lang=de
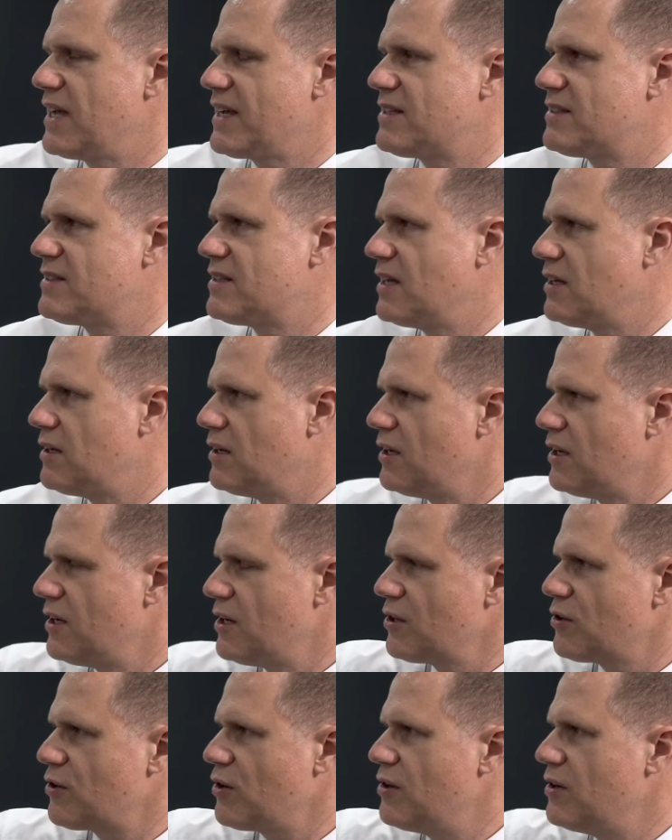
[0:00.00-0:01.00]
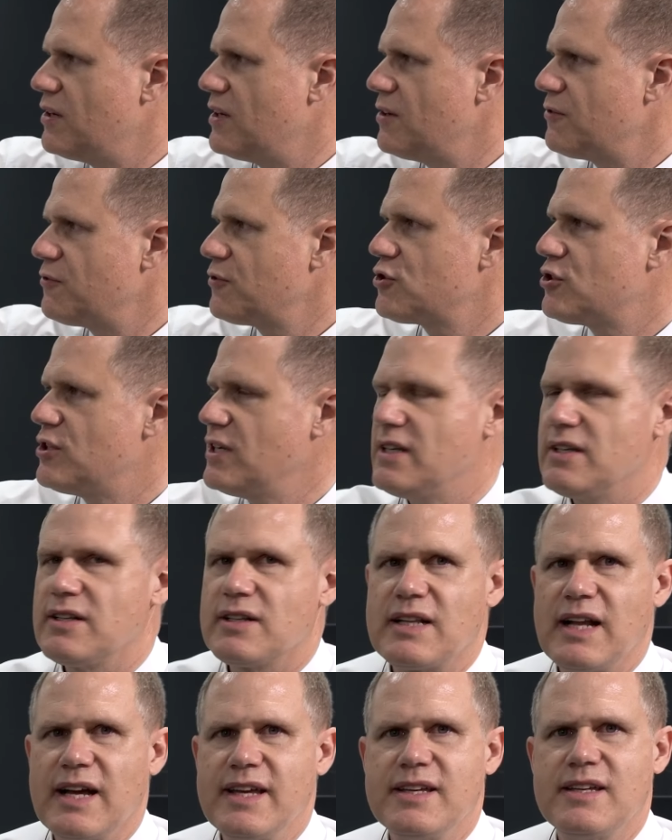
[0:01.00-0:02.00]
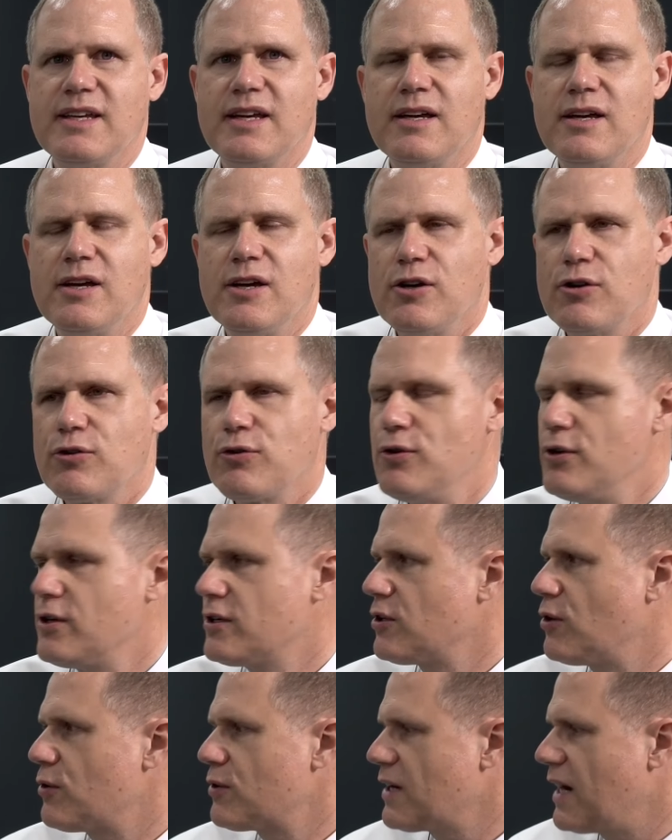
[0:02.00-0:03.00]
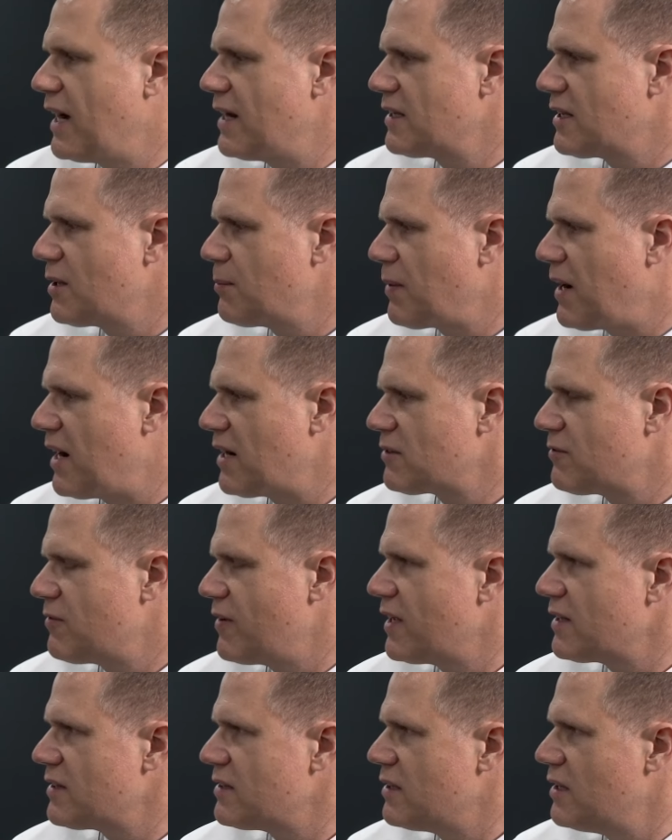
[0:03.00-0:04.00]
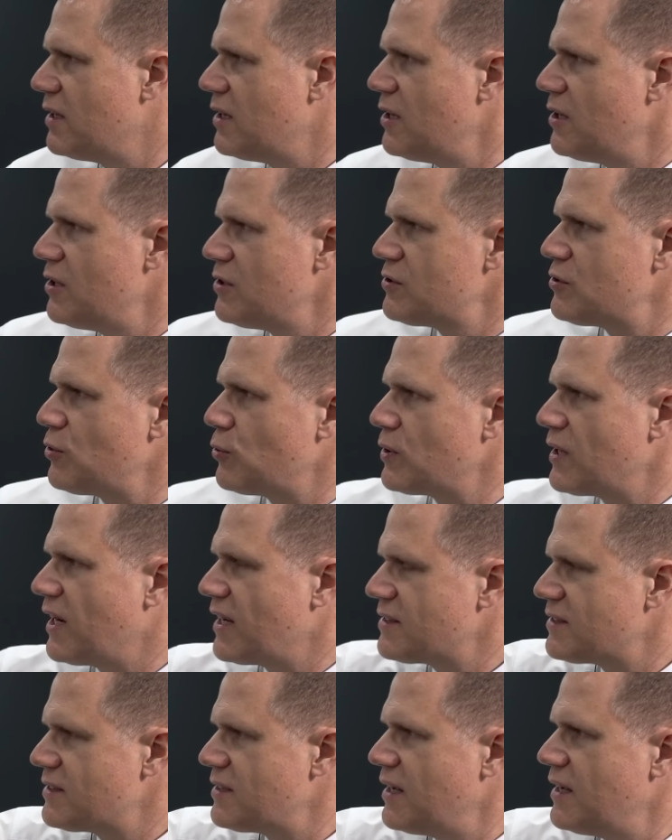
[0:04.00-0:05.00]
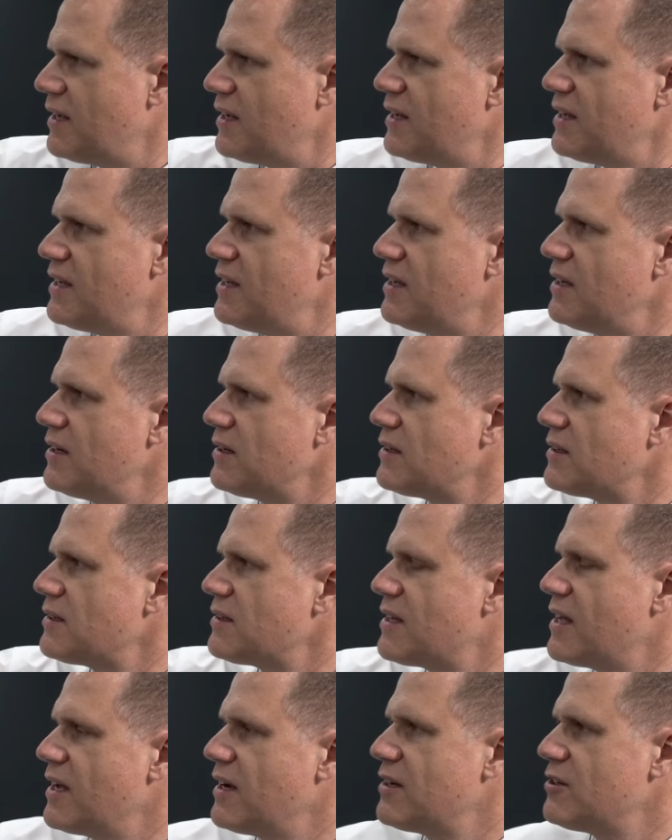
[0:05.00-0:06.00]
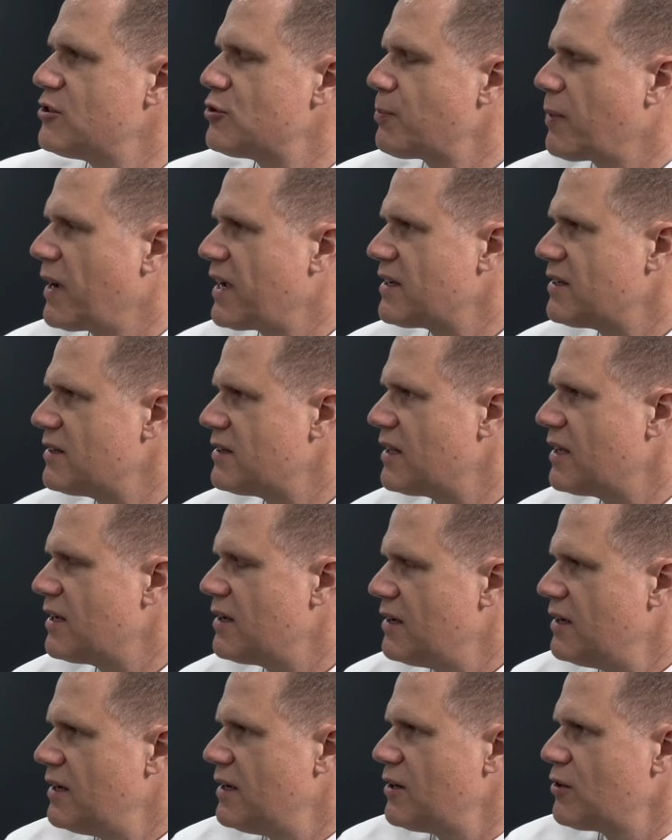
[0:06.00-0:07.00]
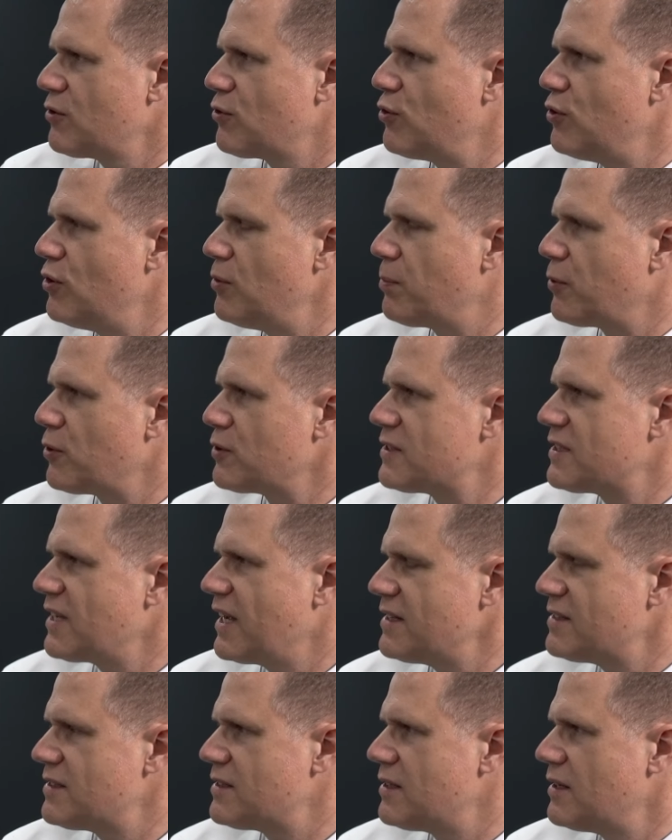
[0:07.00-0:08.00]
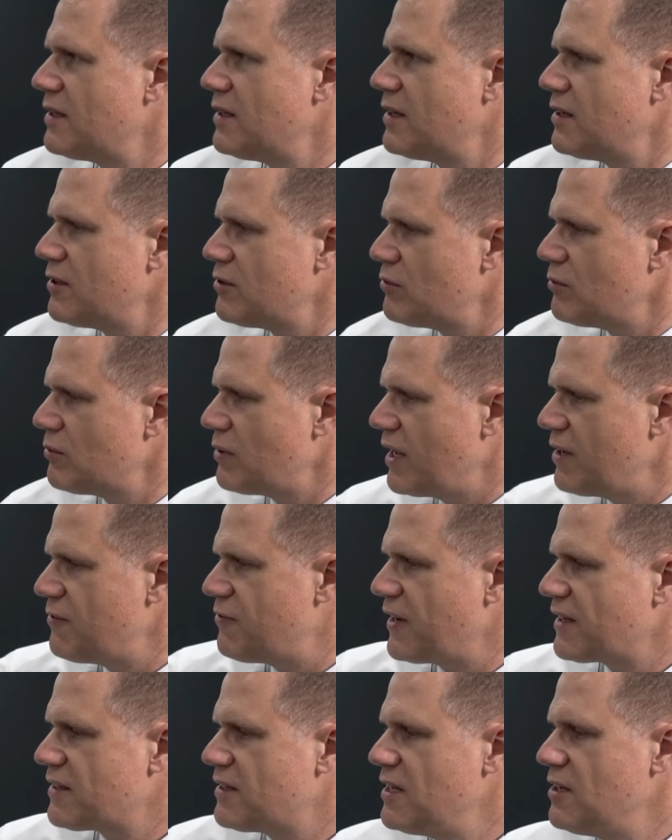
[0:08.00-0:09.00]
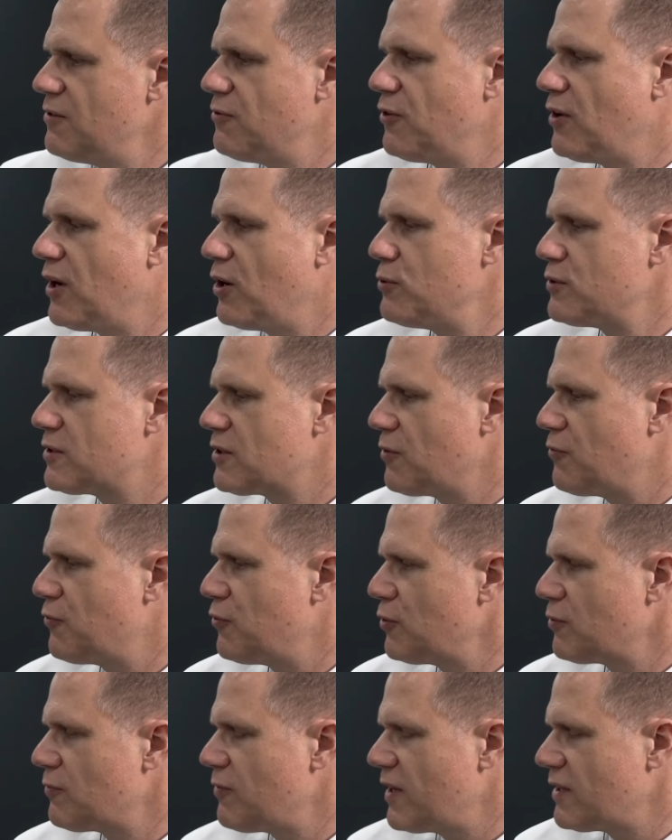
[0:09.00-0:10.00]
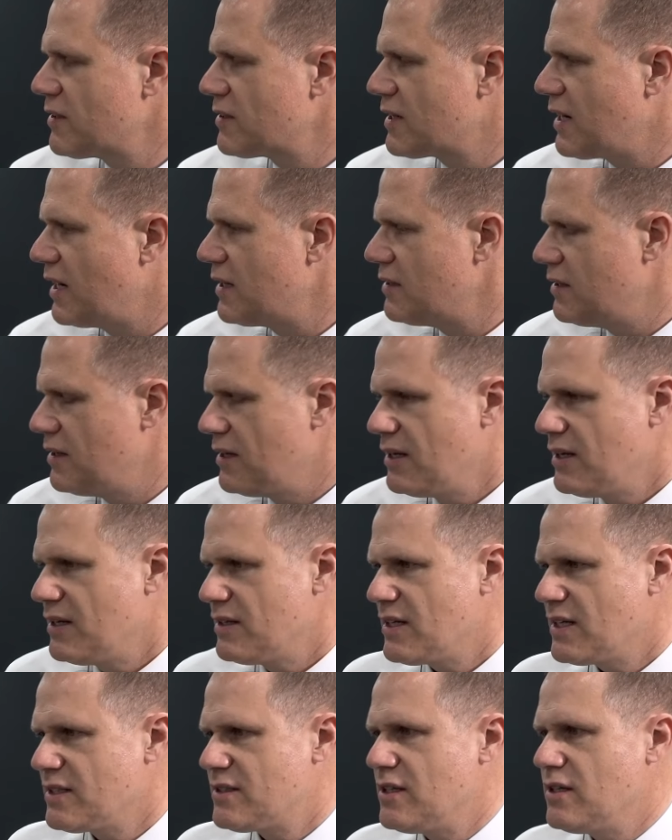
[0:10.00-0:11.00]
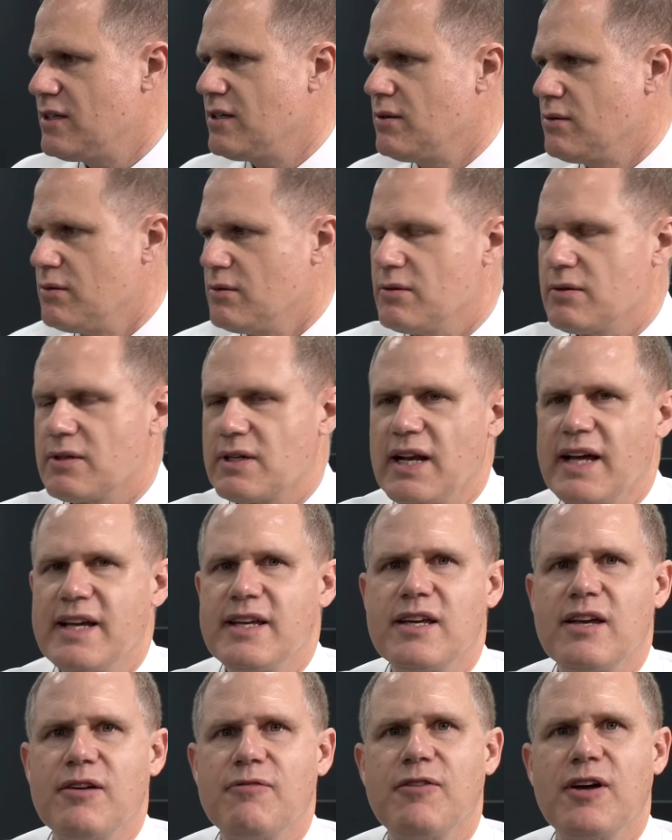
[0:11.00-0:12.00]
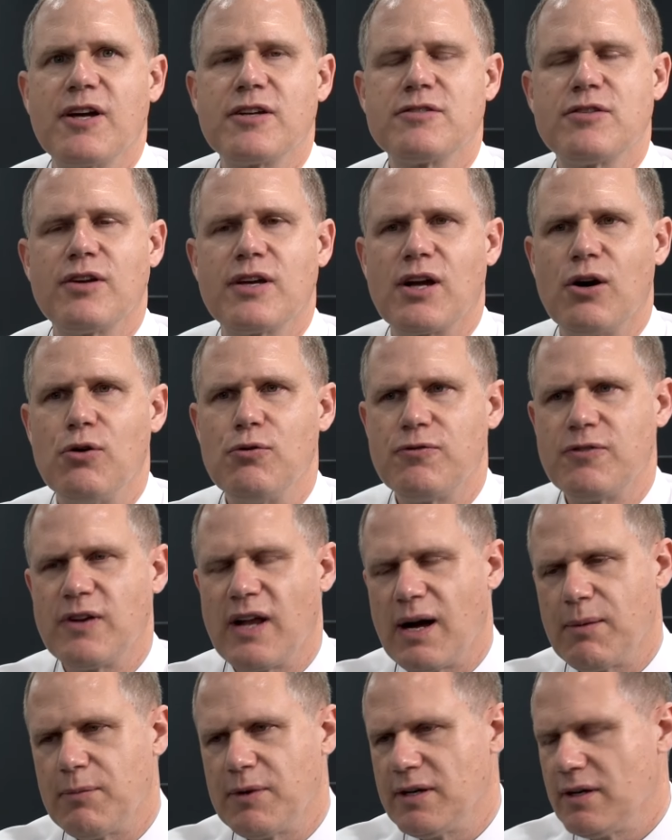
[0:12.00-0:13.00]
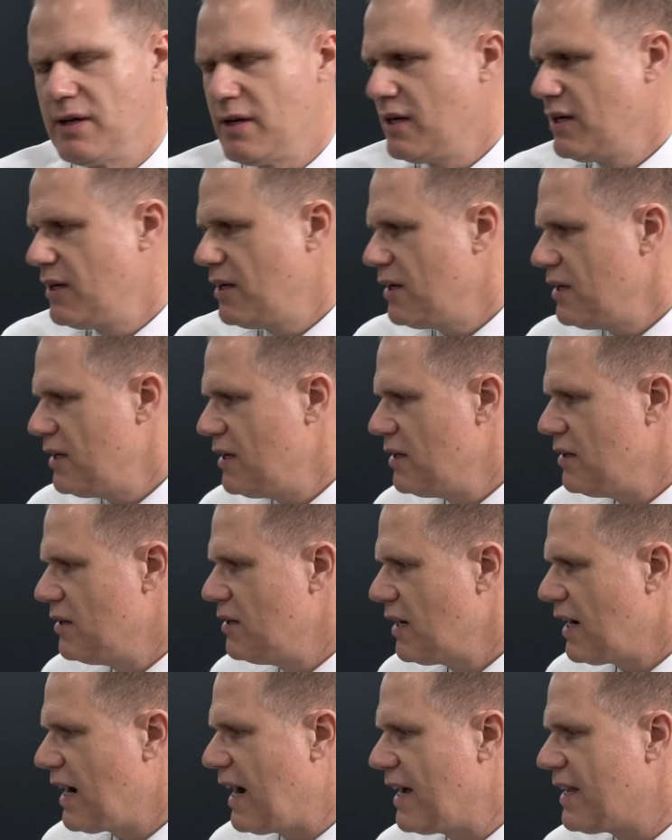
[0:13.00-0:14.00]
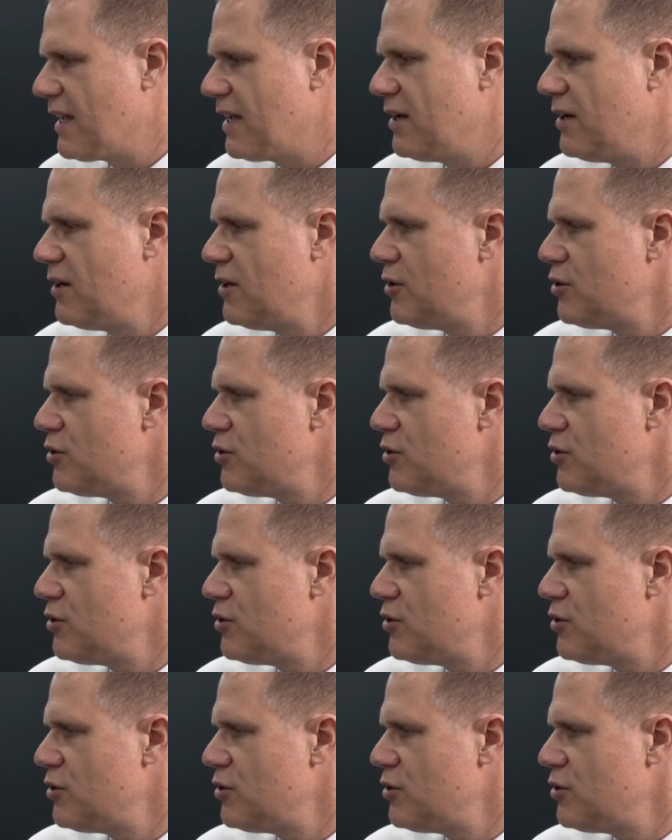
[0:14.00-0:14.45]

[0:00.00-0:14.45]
16, können hier verschieden gleiche Kühlglocken angebracht werden, so dass hier der entsprechende Kühlprozess effektiver ausgeführt werden kann, dass Sie gleiche Werkzeugaufnahmen in Reihe